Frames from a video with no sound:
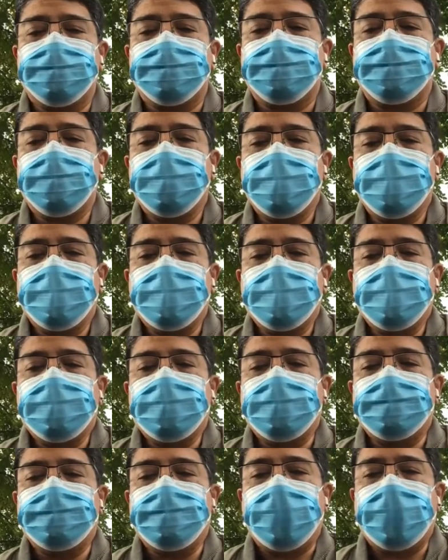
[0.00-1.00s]

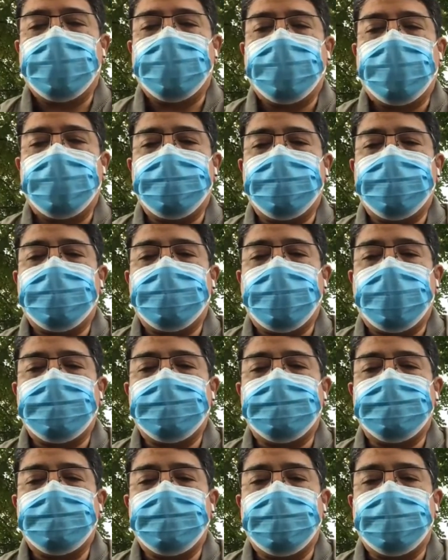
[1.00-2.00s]
Dipakaikannya lah
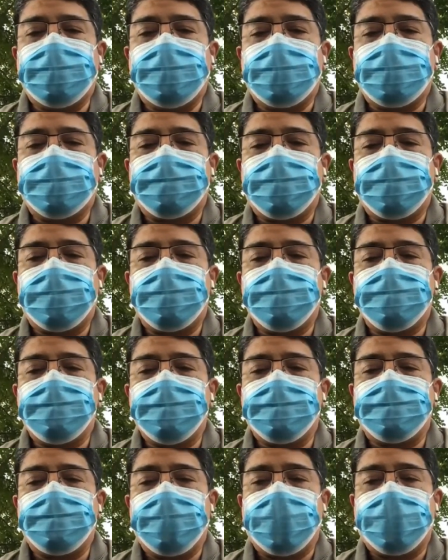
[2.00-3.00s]
kepada Yusuf pakaian
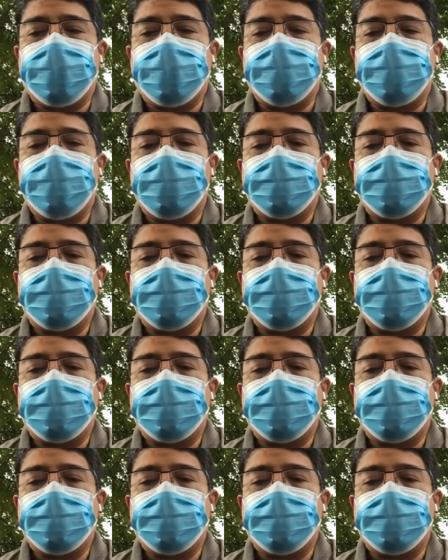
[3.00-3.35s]
daripada